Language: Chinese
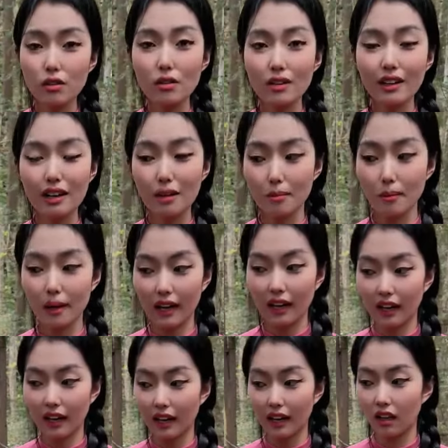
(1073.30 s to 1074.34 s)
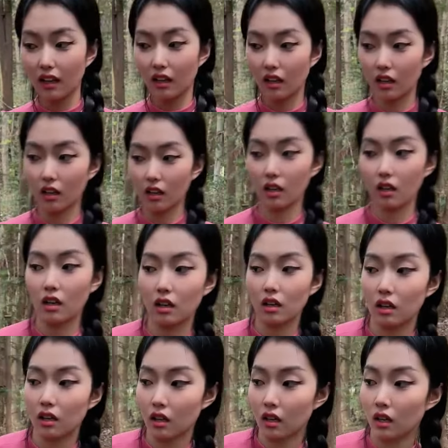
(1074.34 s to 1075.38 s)
工干嘛？你啥
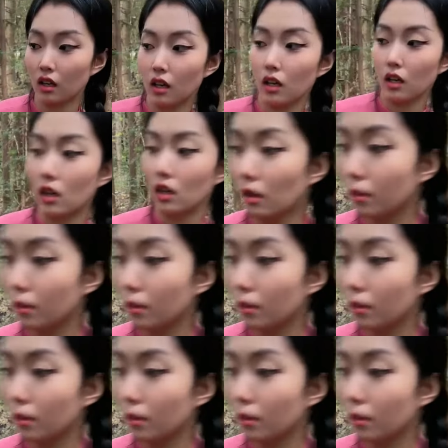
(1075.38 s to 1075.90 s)
意思，妹妹？